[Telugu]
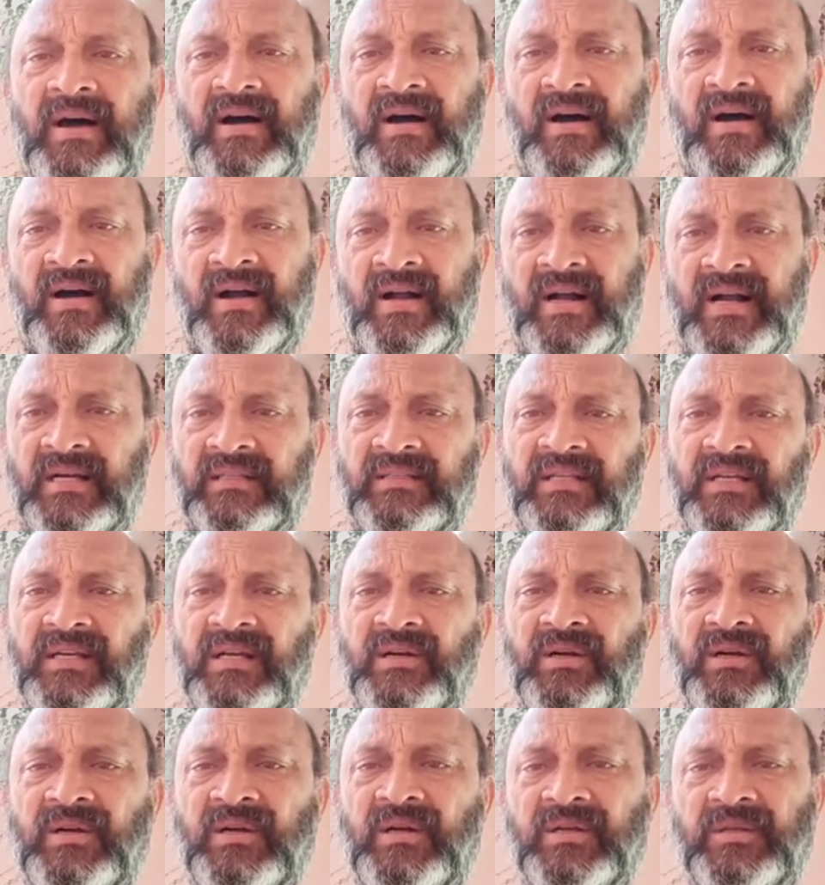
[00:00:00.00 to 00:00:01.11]
ఆ కథ
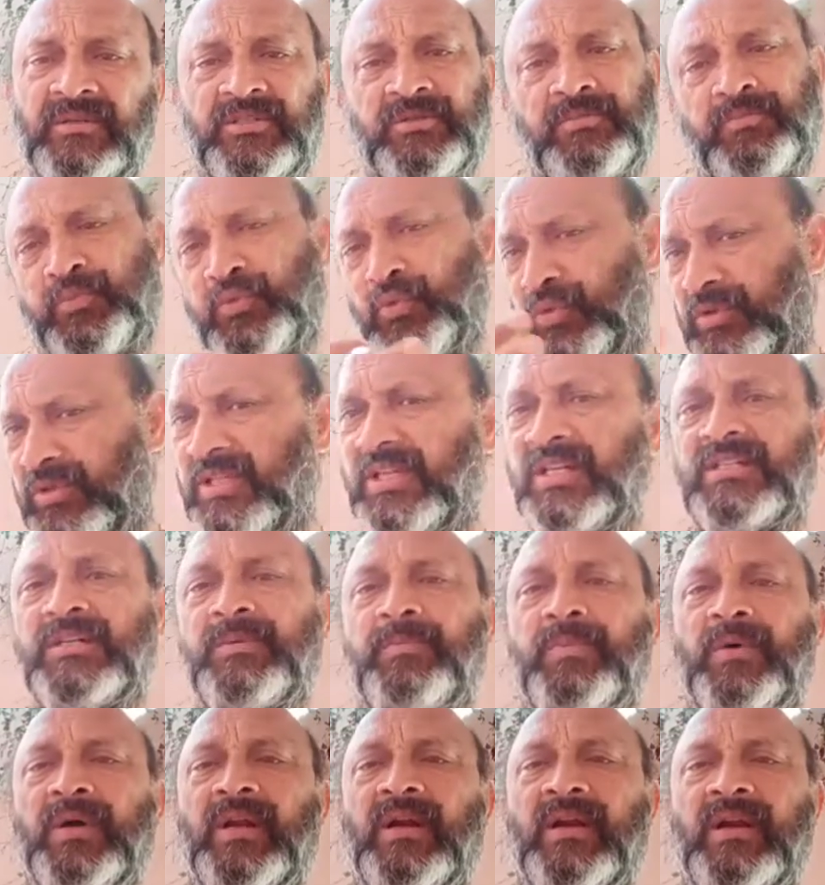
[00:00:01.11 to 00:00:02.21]
పూర్తిగా
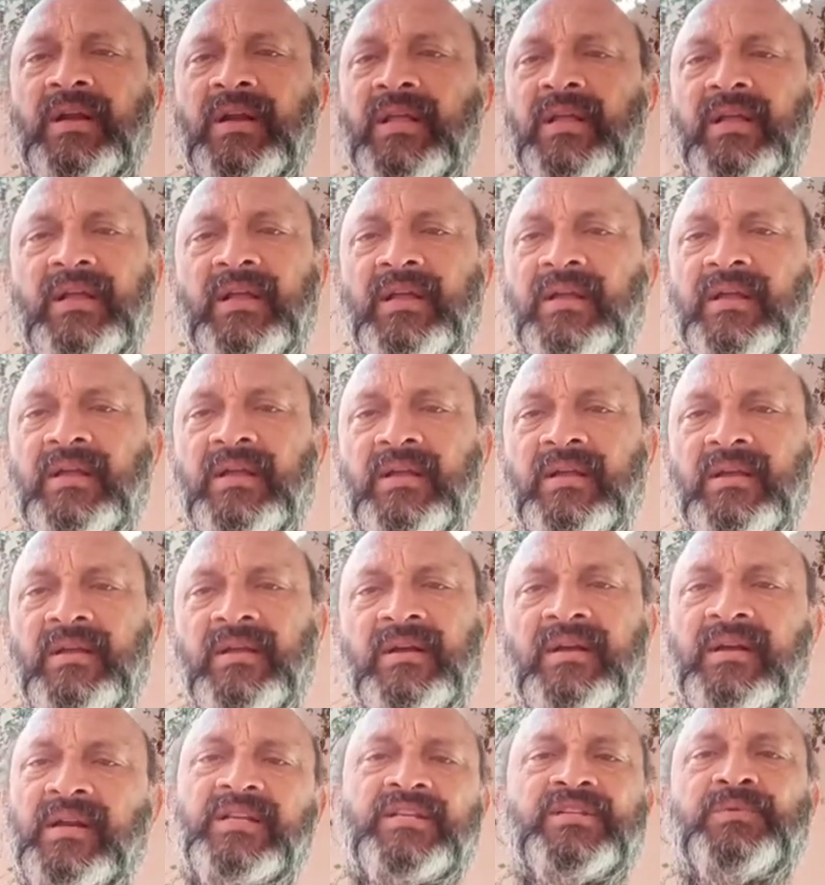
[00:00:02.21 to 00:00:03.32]
చెప్పాలంటే
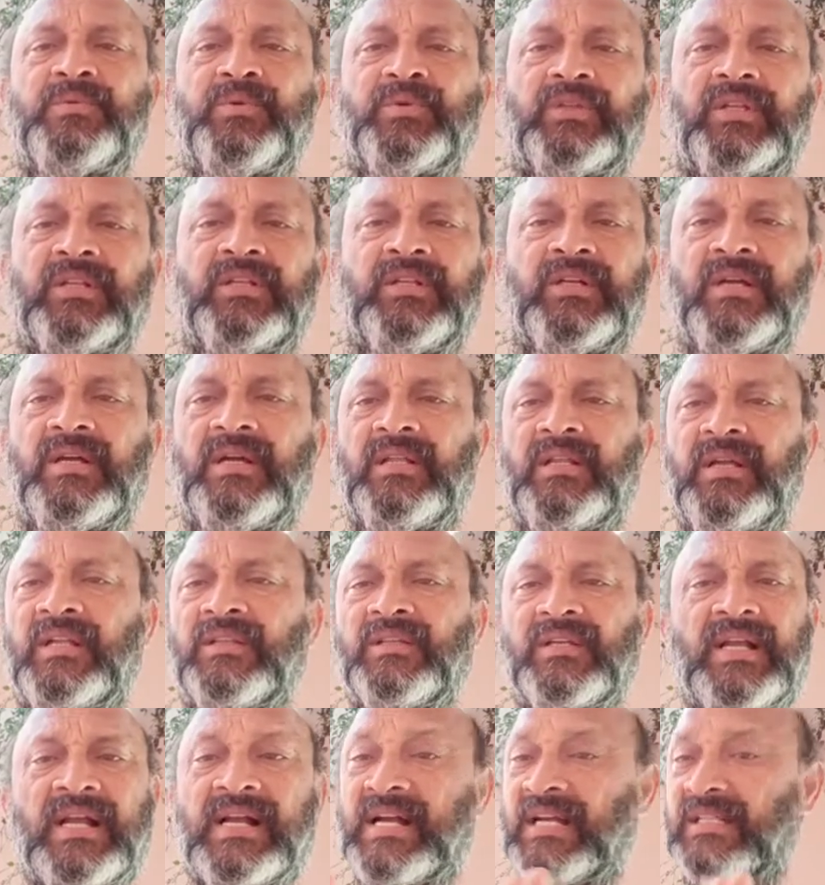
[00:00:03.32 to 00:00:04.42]
ఇంట్రెస్ట్ పోతుంది
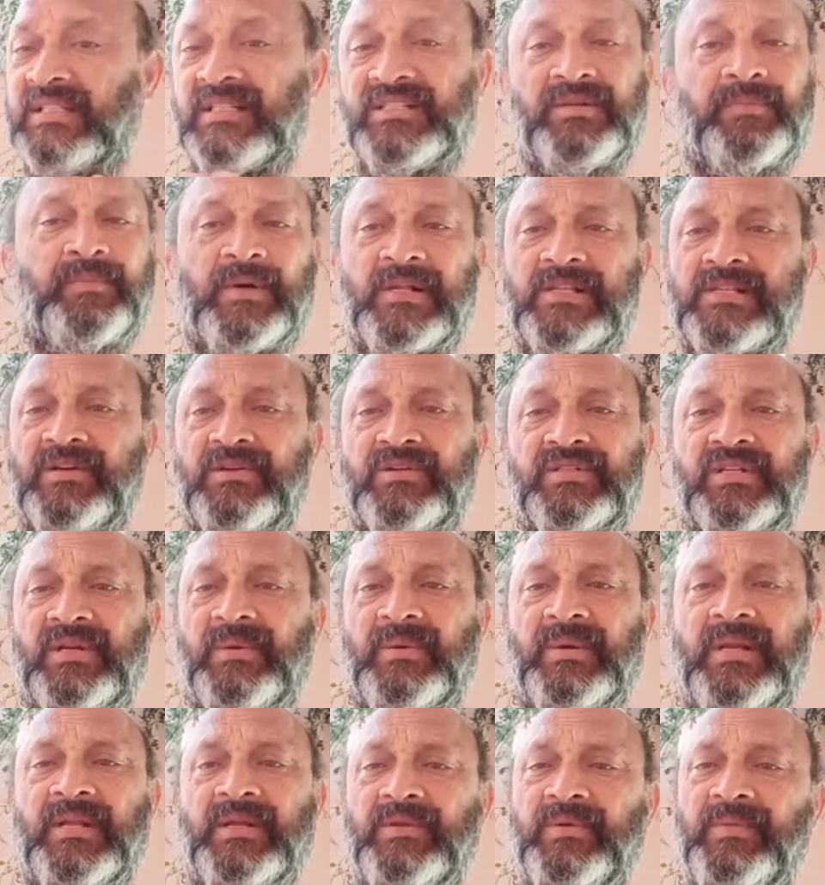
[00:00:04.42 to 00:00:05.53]
అందుకే కథ చెప్పాల్సిన
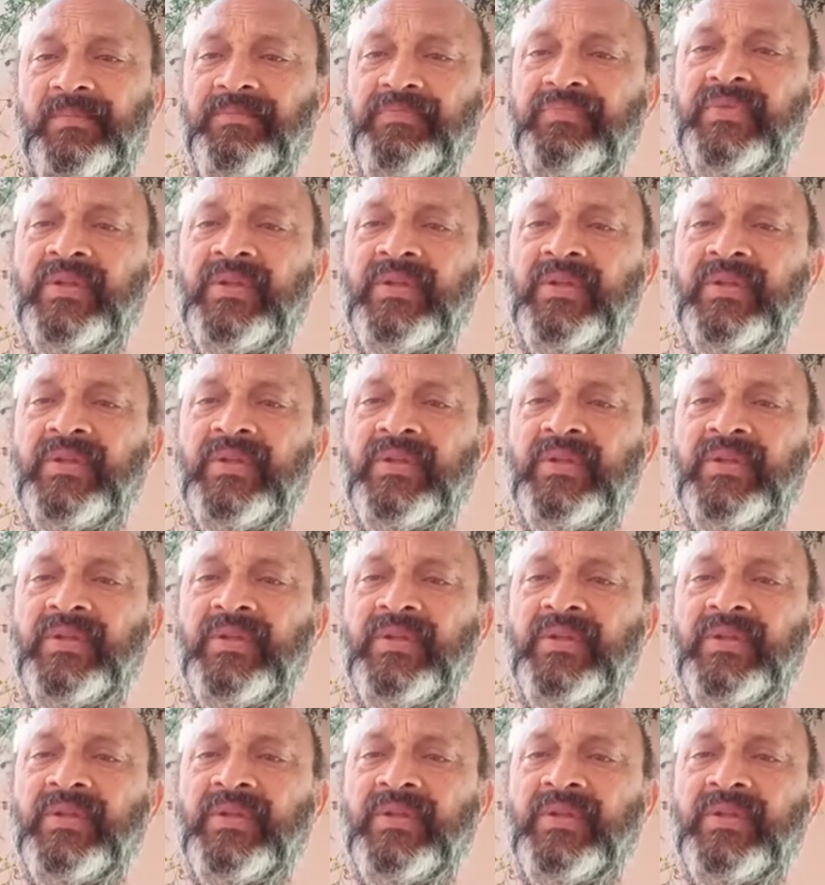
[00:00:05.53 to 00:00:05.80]
అవసరమే లేదు